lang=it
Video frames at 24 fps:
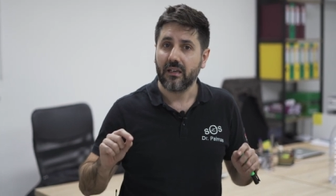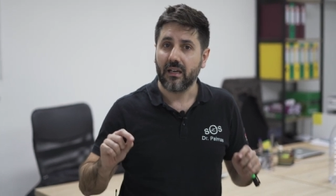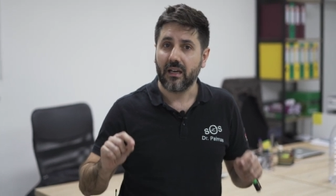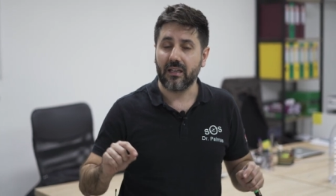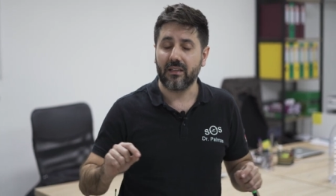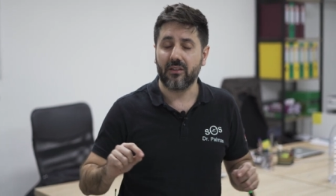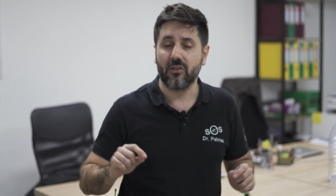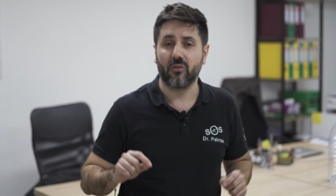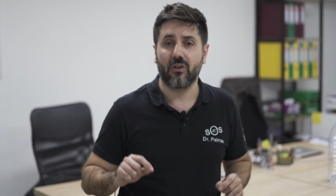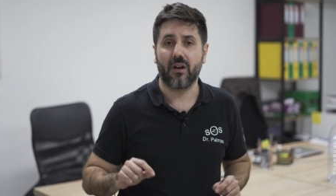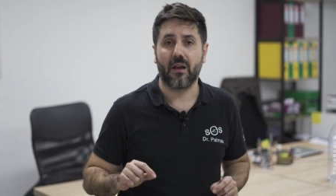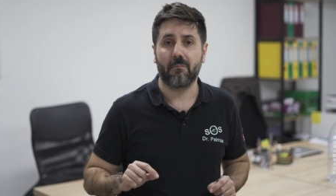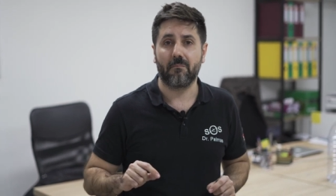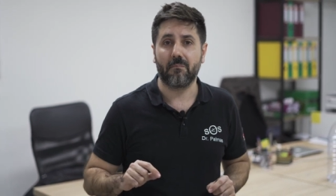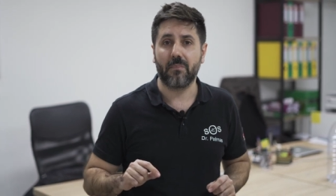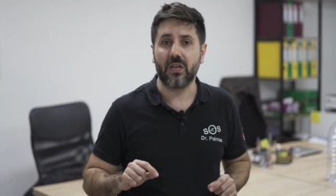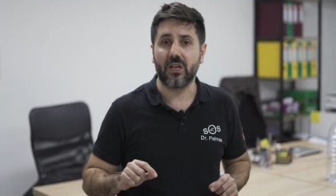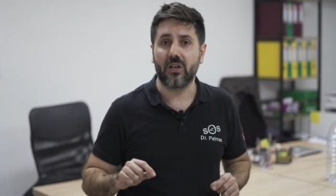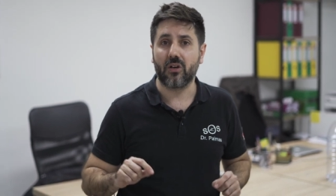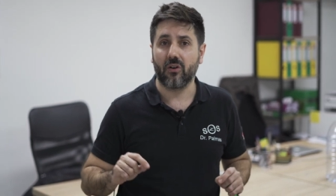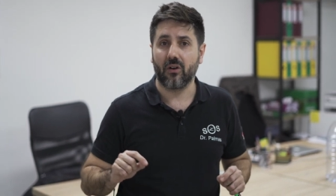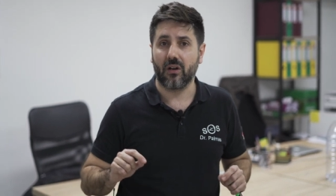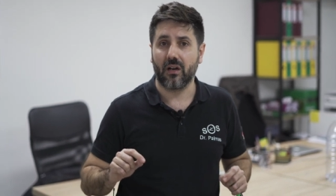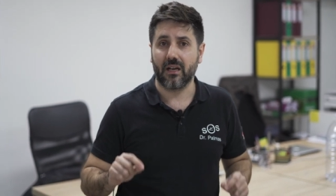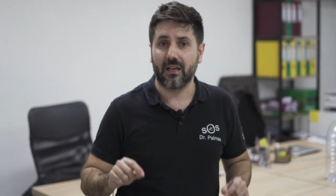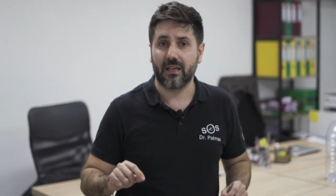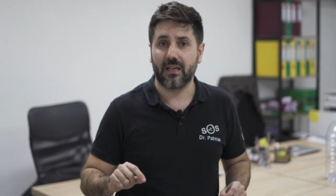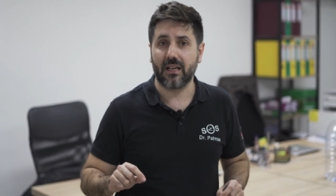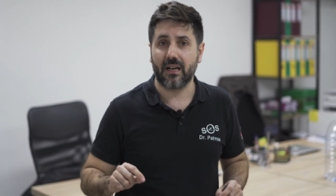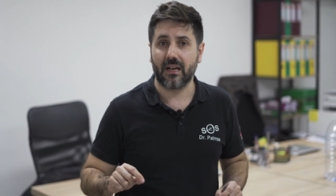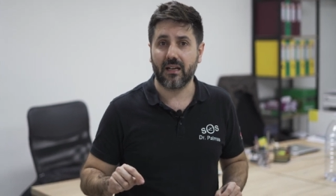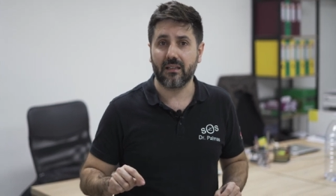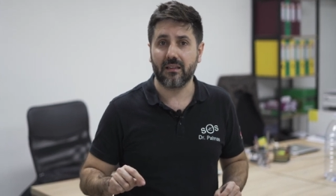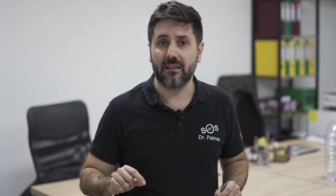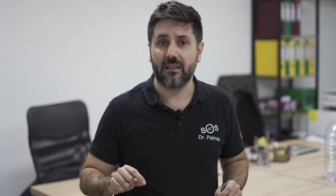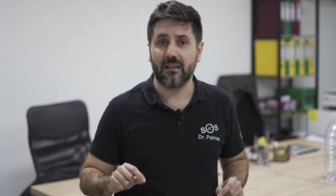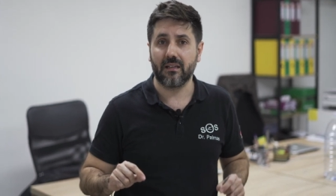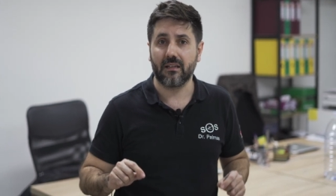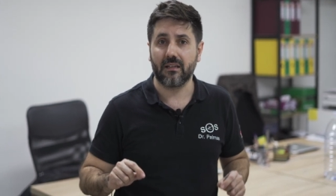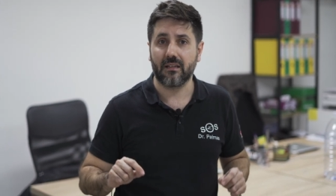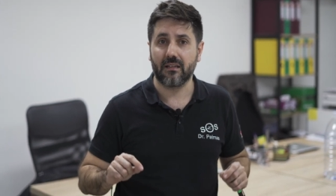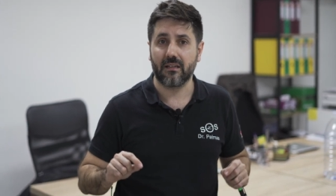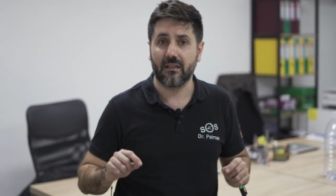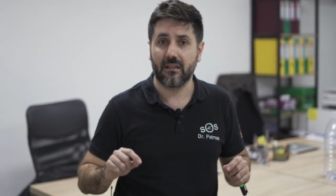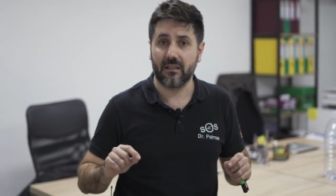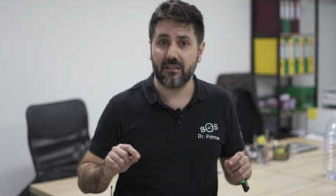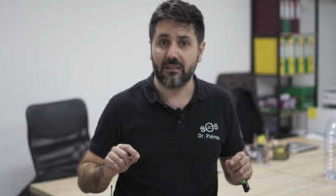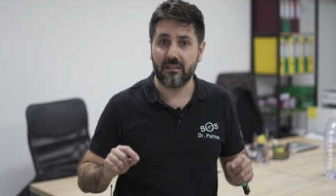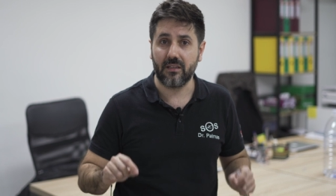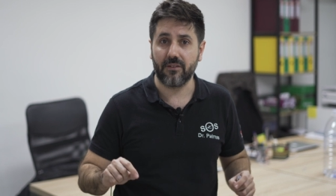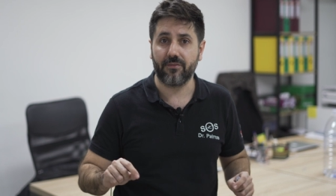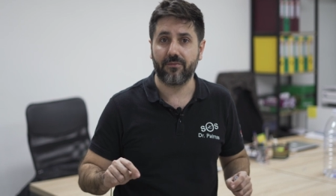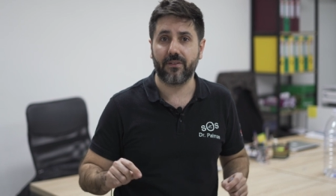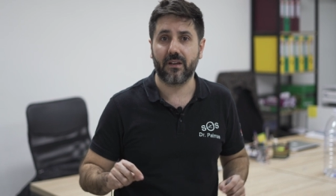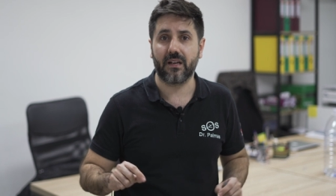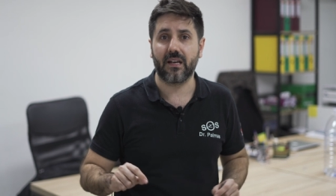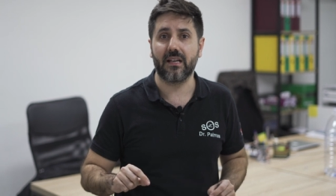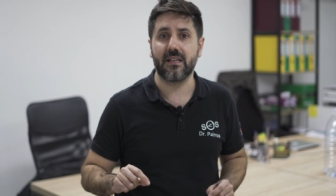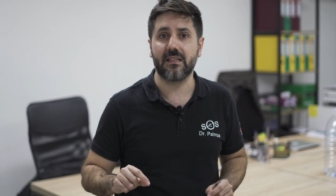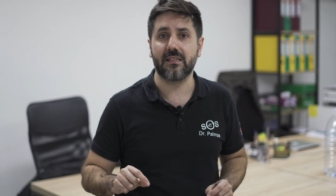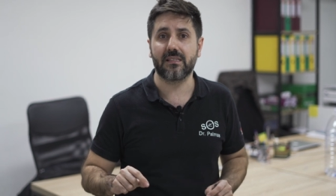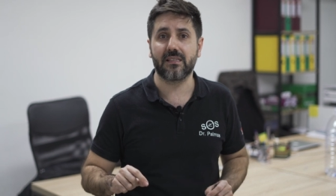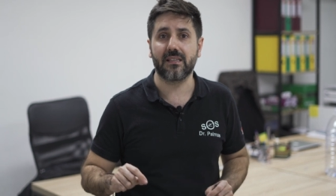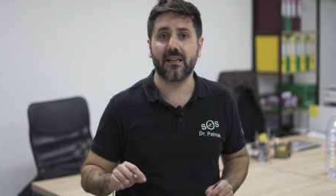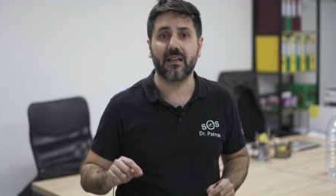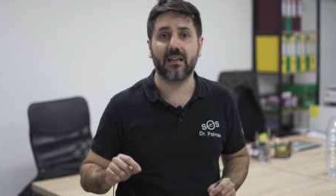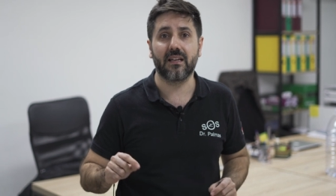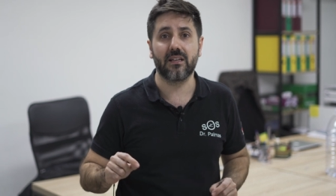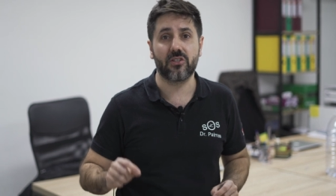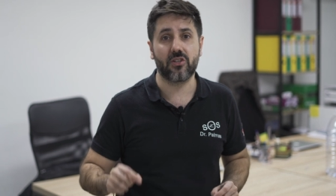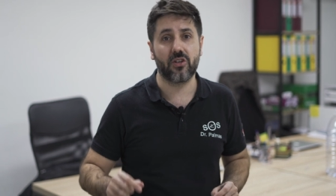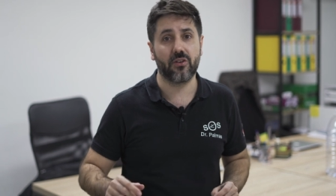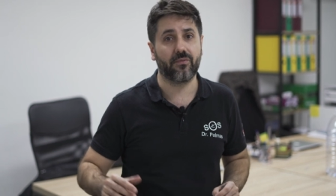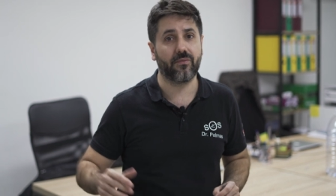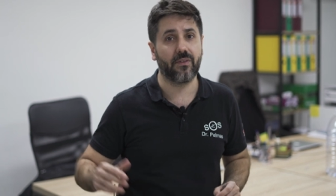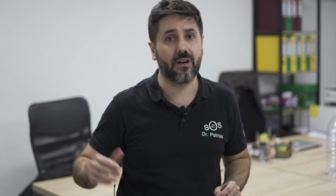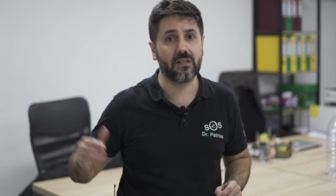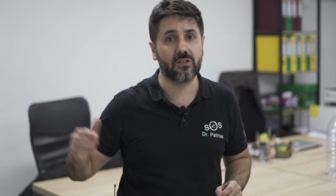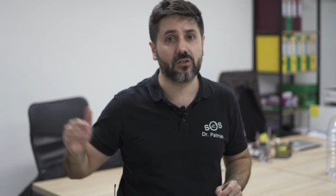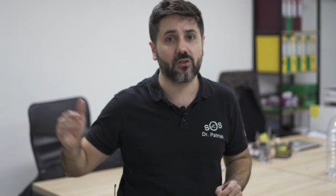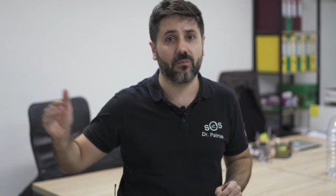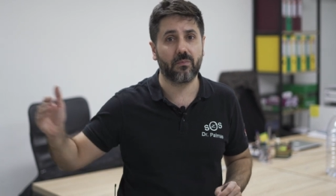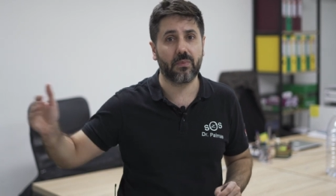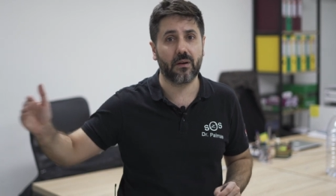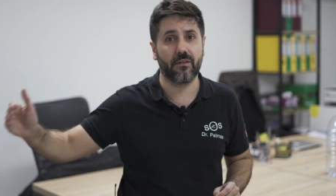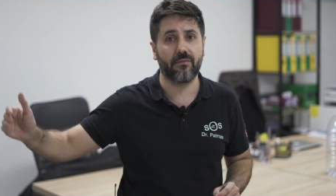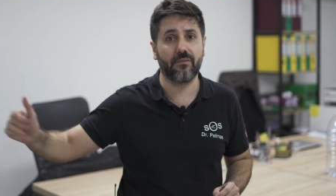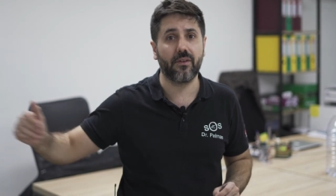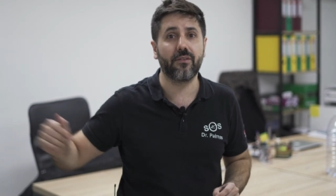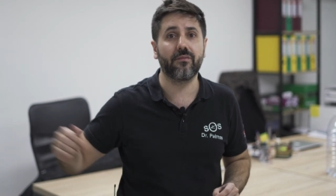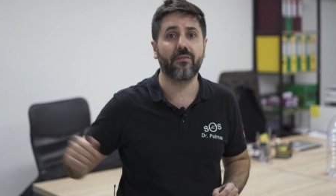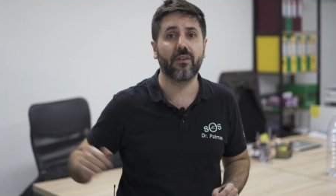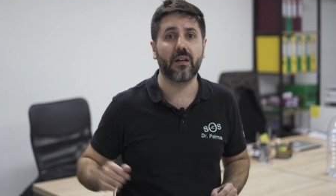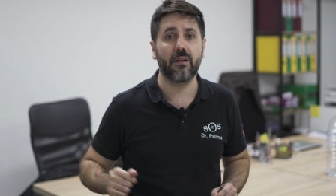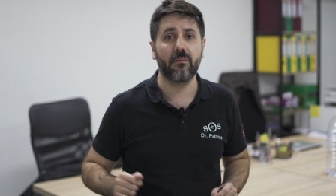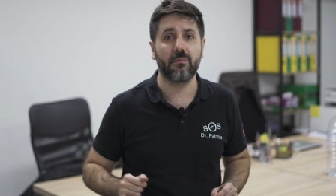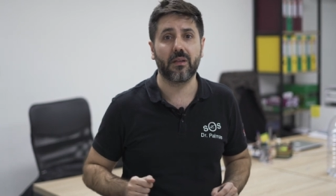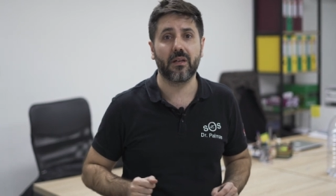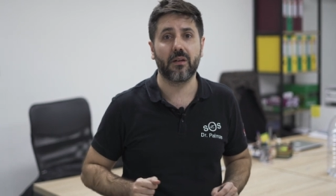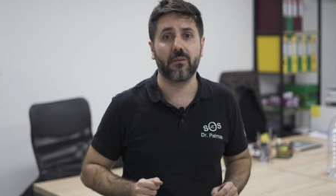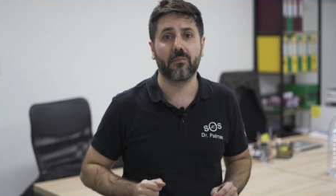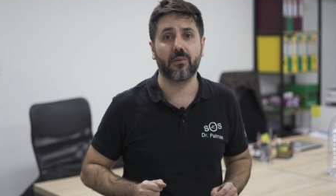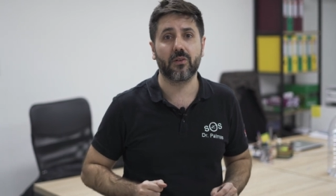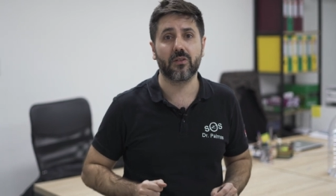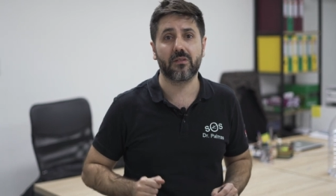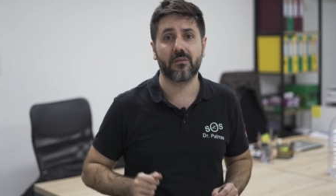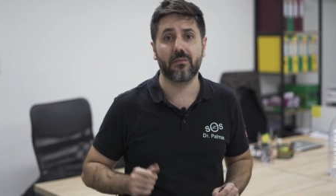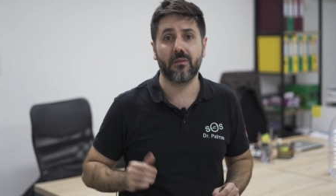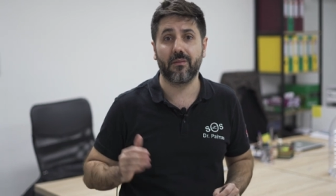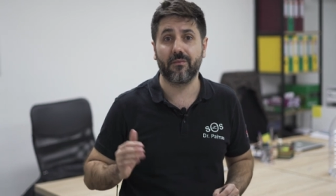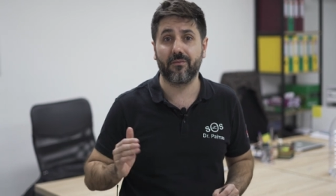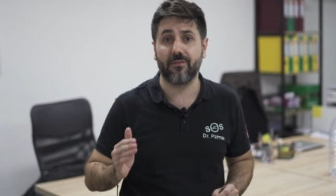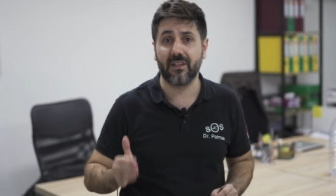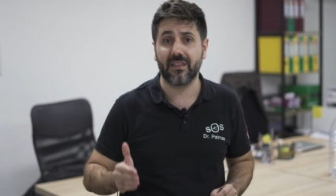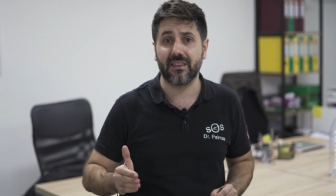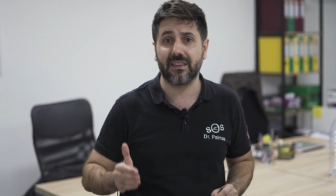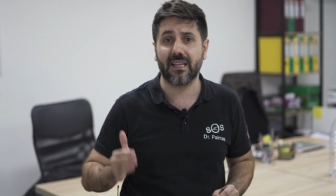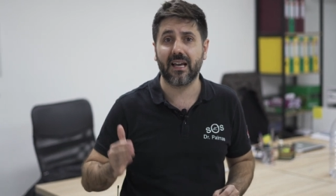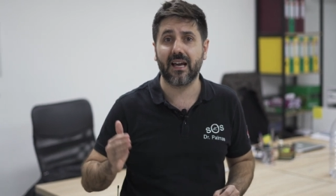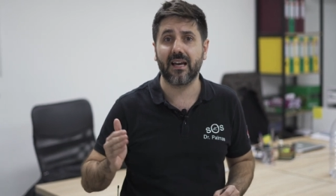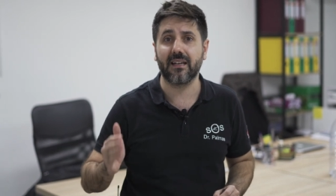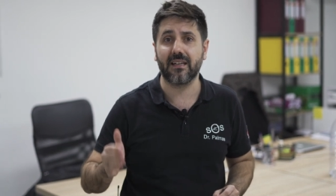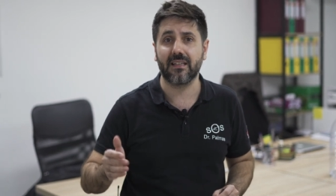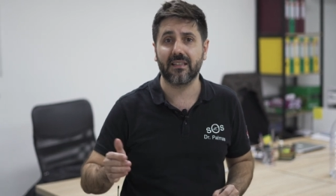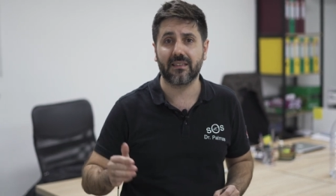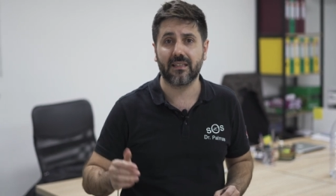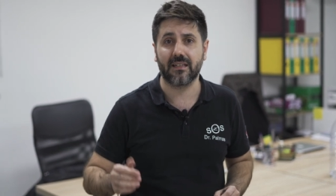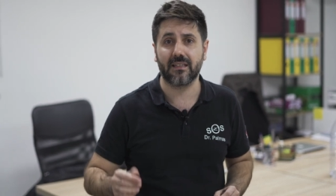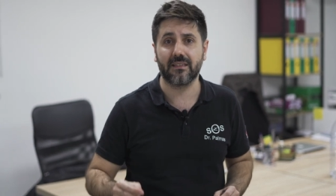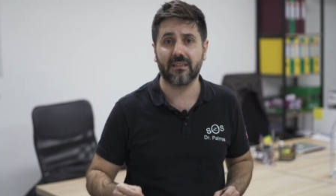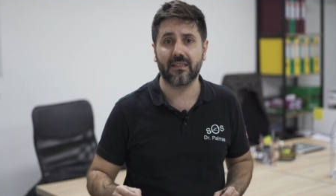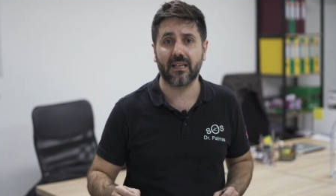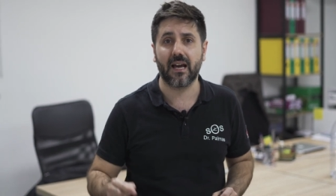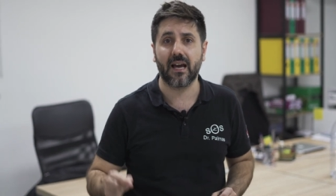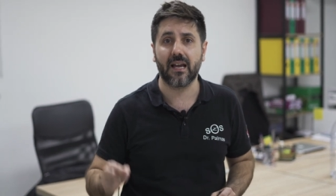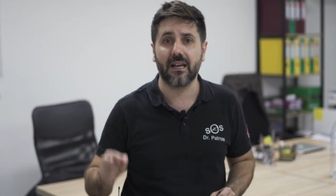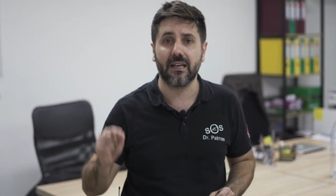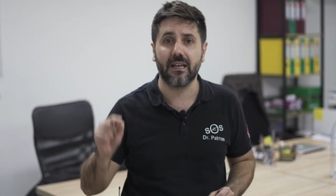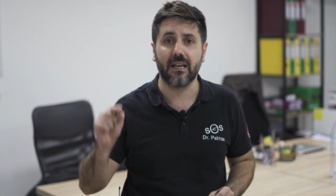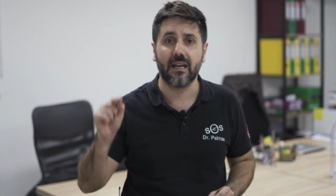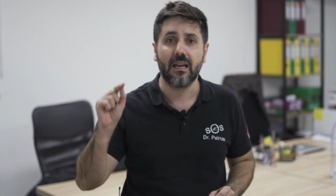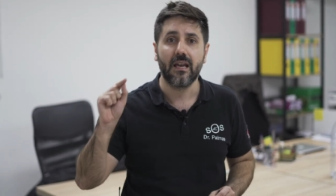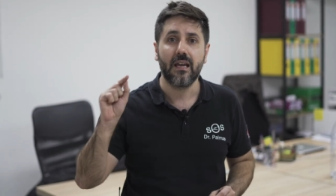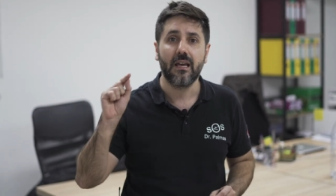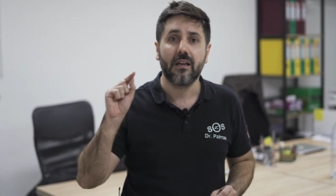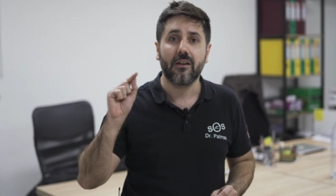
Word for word: ed è una piccola, grande eh, differenza che ci fa sopravvivere per i prossimi 20 anni, 30 anni.